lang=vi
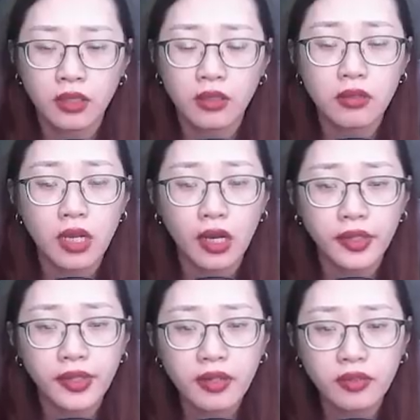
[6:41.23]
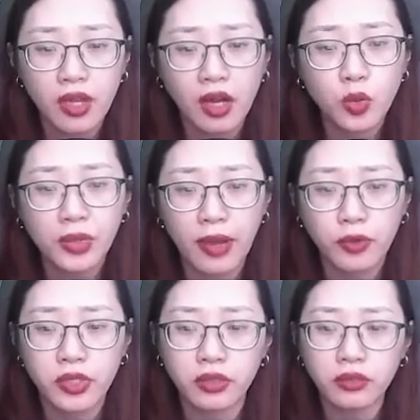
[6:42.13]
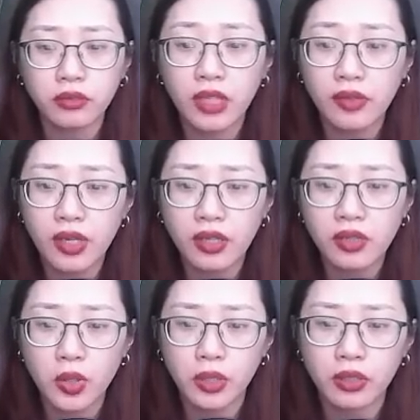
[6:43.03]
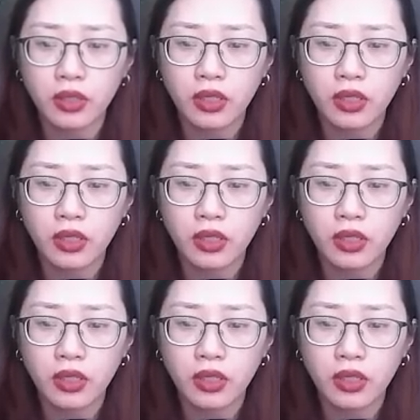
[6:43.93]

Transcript: Lời nhắc nhở của đạo trưởng ta nhớ rồi.